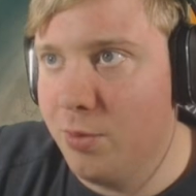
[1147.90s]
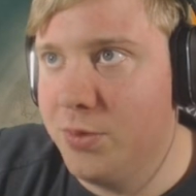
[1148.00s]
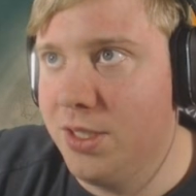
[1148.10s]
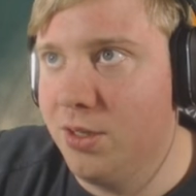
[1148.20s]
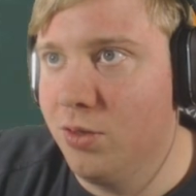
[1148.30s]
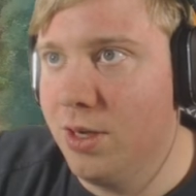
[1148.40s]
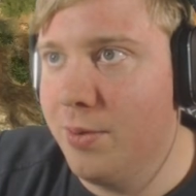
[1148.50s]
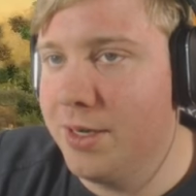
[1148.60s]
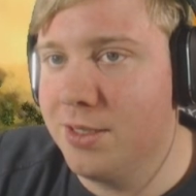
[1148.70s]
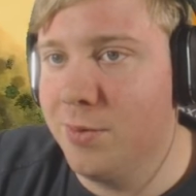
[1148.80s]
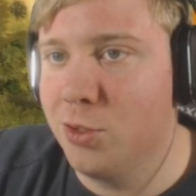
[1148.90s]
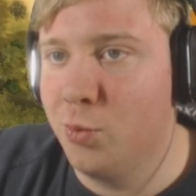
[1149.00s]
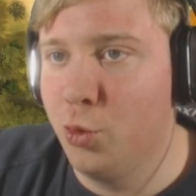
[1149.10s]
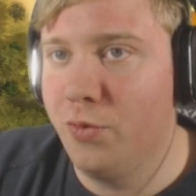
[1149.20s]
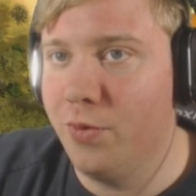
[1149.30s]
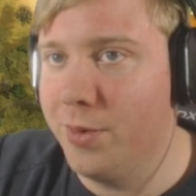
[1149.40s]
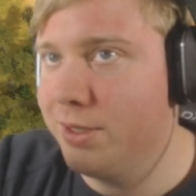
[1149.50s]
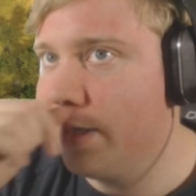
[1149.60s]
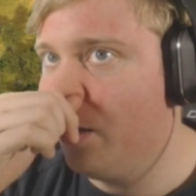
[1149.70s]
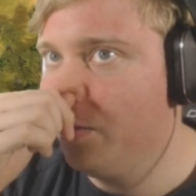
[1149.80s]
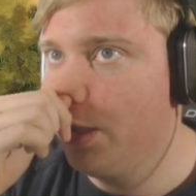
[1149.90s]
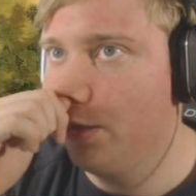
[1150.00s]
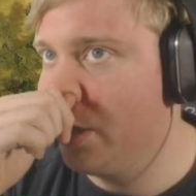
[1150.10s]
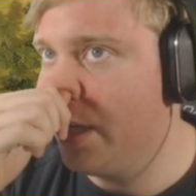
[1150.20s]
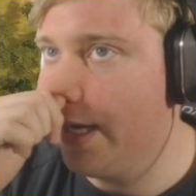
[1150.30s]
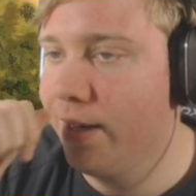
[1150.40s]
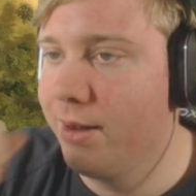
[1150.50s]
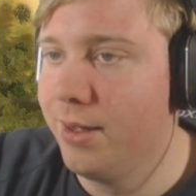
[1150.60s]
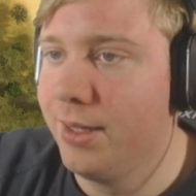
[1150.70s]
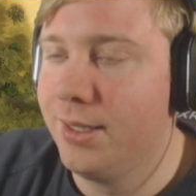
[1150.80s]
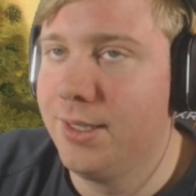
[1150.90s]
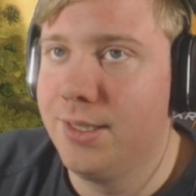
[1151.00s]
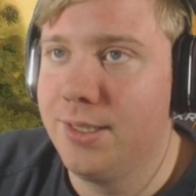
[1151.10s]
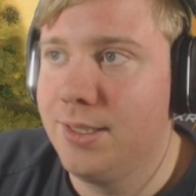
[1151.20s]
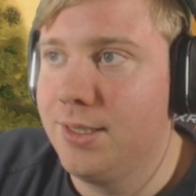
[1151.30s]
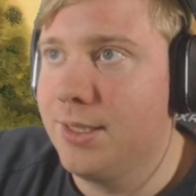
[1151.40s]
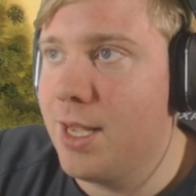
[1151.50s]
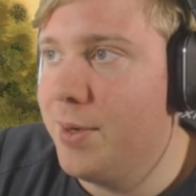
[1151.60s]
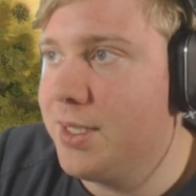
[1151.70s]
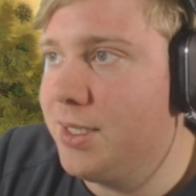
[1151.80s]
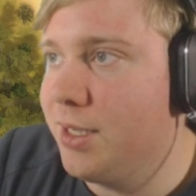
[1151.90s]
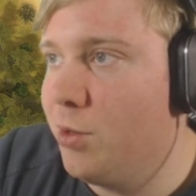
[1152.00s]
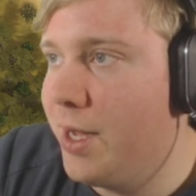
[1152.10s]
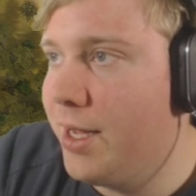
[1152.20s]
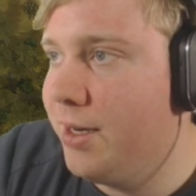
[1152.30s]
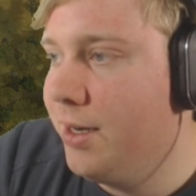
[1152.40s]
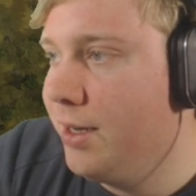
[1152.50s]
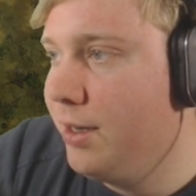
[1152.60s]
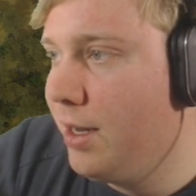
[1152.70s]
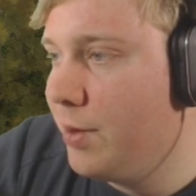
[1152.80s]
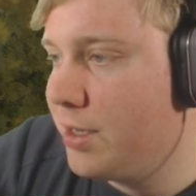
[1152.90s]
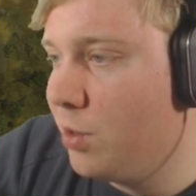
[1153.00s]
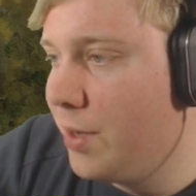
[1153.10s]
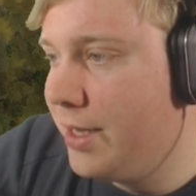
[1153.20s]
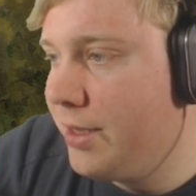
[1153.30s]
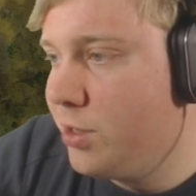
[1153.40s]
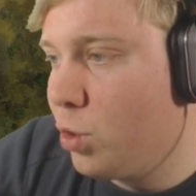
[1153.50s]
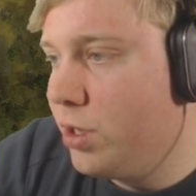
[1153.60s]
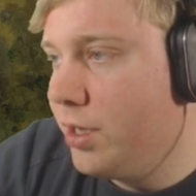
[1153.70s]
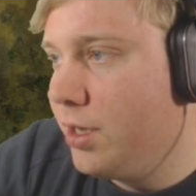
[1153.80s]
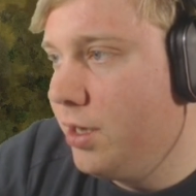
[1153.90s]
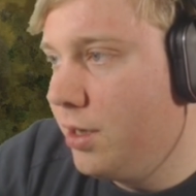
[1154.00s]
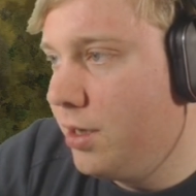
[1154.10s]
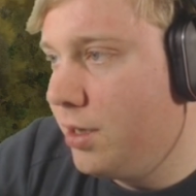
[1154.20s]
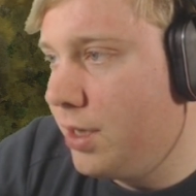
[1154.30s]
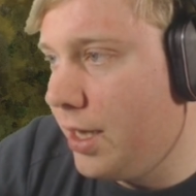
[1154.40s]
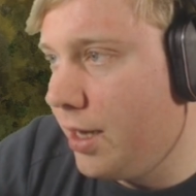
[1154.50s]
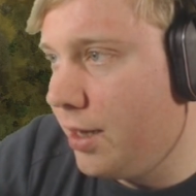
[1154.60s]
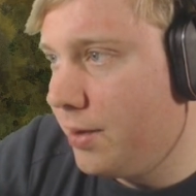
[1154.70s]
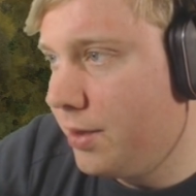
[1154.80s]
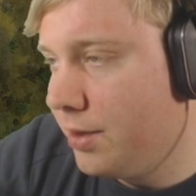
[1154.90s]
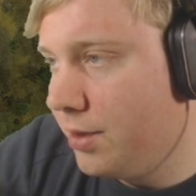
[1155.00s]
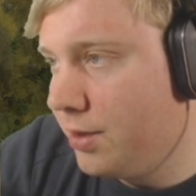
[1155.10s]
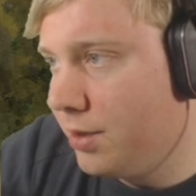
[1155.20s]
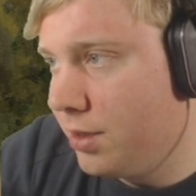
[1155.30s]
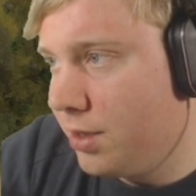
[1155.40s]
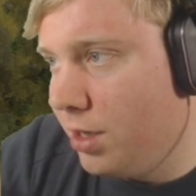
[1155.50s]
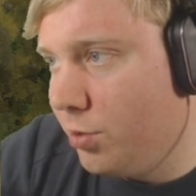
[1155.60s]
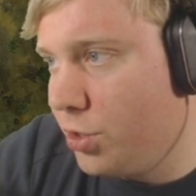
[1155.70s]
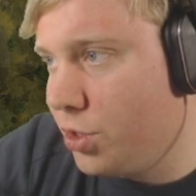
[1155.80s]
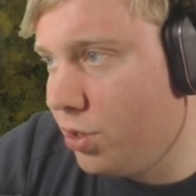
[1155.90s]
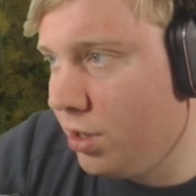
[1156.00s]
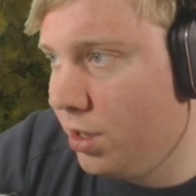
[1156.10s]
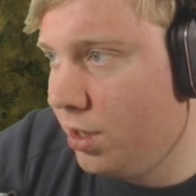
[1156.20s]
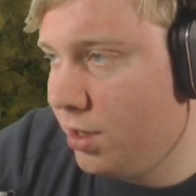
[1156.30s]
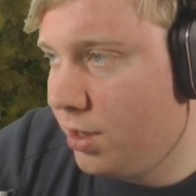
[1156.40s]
Hauptsiedlung, aber das ist immer so blöd, wenn man das in der Hauptsiedlung nicht hat. Kann man das eigentlich dann nochmal ändern? Kann man das nochmal entsockeln? Ja, glaube ich schon.